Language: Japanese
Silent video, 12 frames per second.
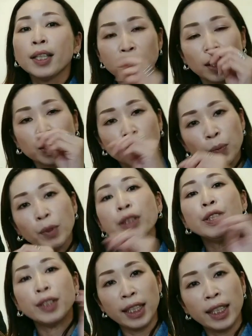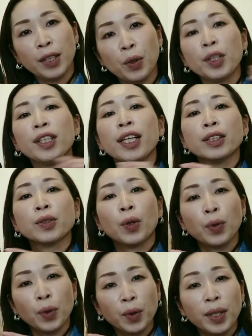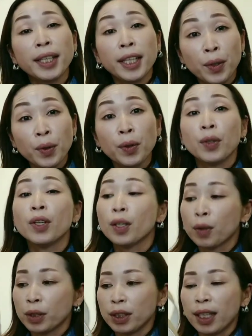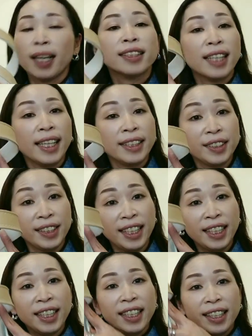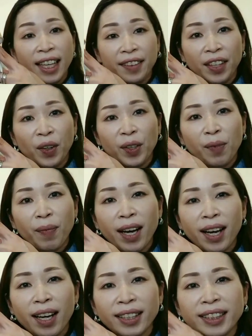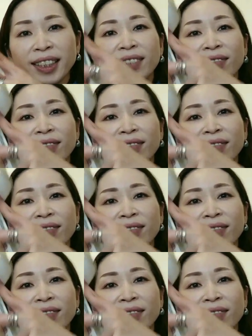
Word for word: じゃあスムーズに取り出すことのできる、こちら、サイズになっております。